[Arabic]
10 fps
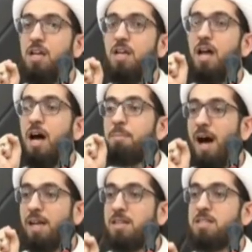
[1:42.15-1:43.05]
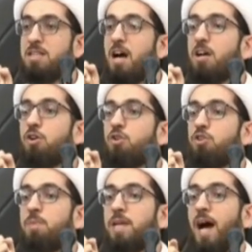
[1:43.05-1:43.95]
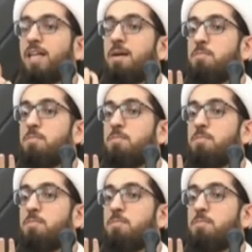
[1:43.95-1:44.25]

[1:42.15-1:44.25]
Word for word: إلا بعد التأكد من